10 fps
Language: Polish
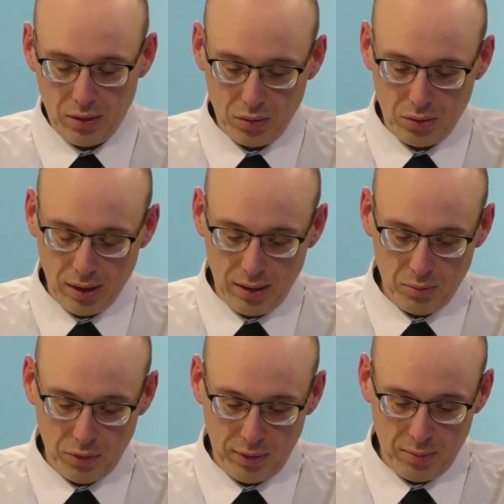tutaj
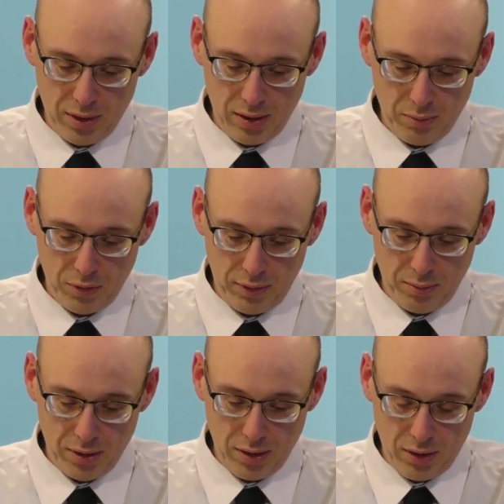mówimy,
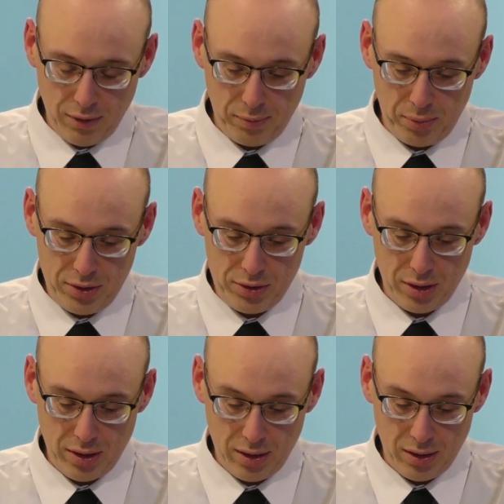mówimy o
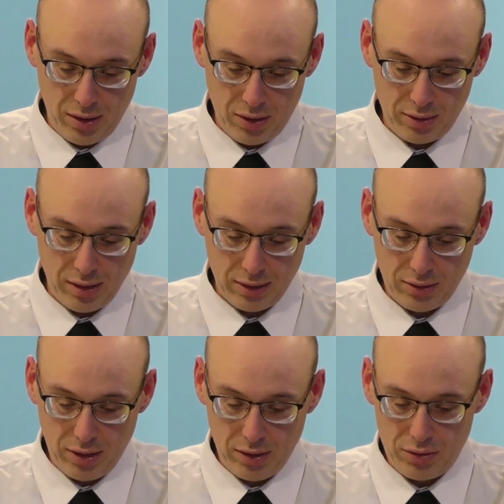wpisie
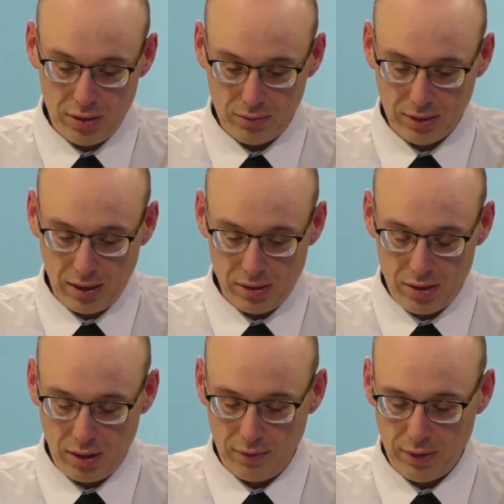ordynatora oddziału
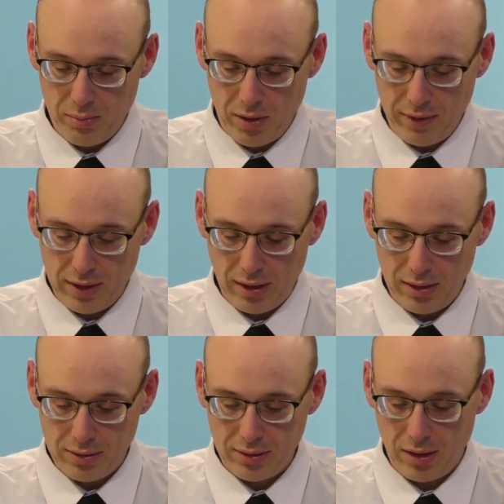zakaźnego w Dąbrowie
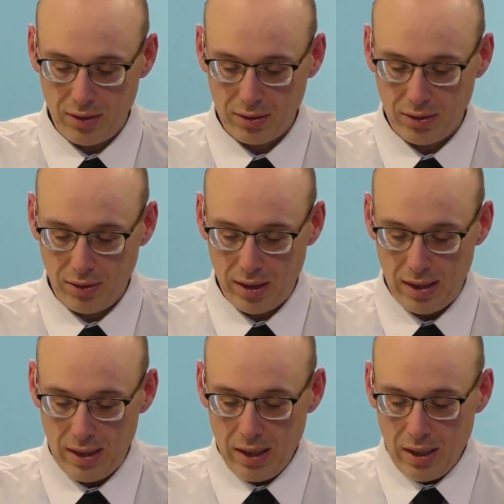Tarnowskiej,
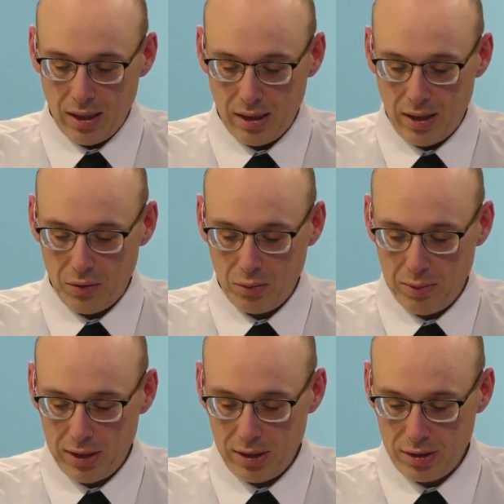doktora e, nauk
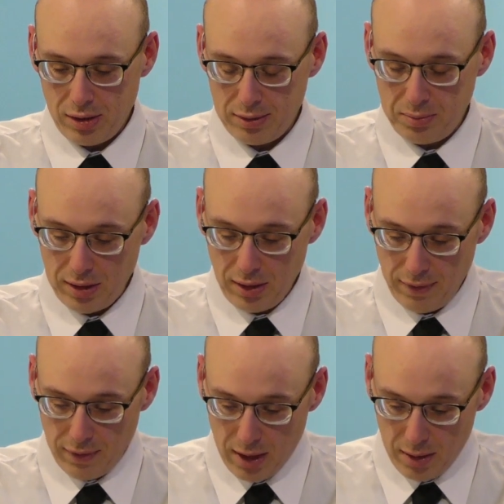medycznych
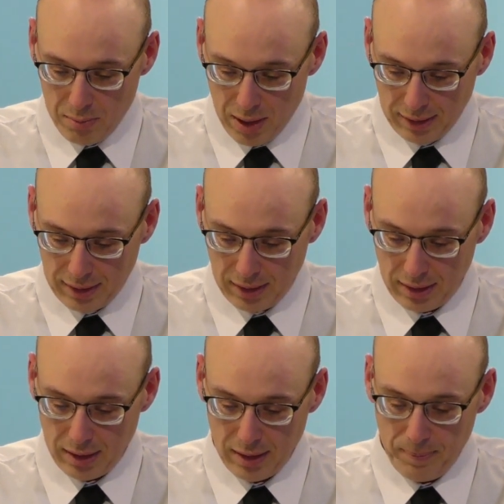Zbigniewa
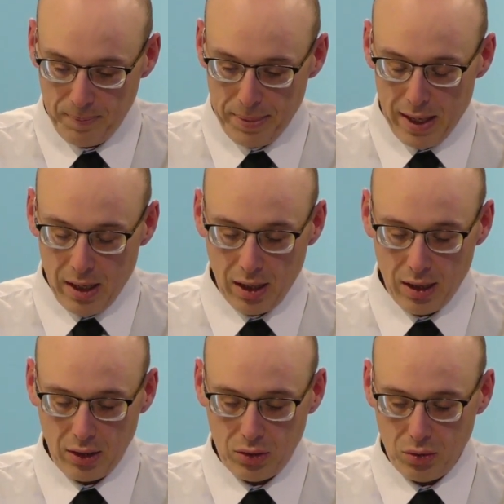Martyki.
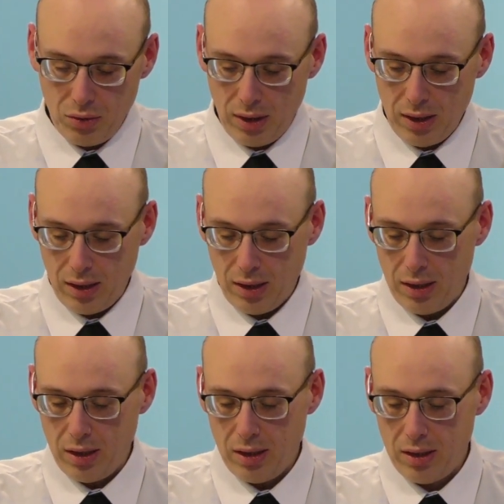E, który e,
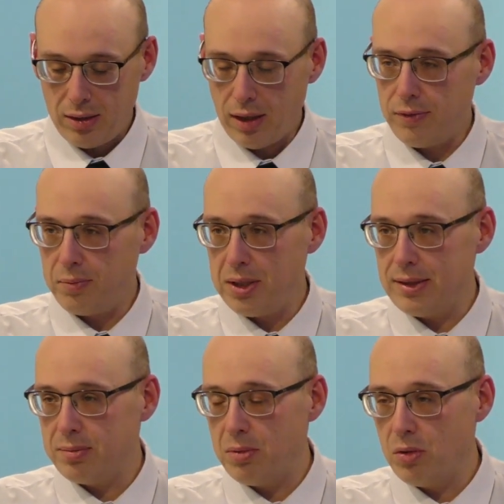ten
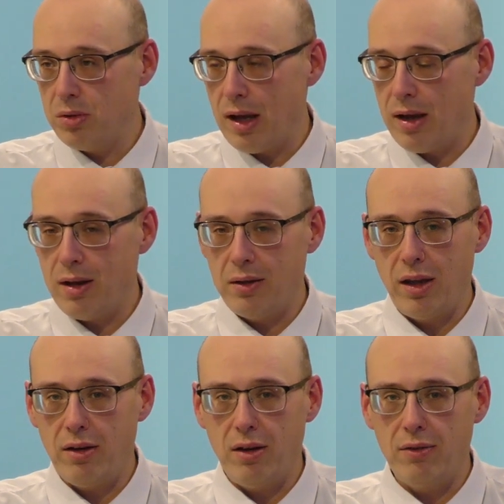wpis był na,
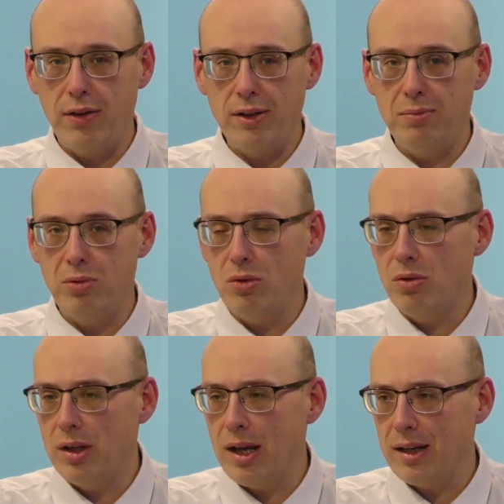na
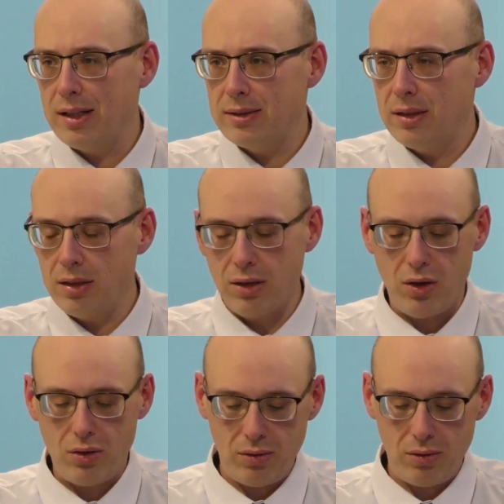Facebooku i nagle zniknął.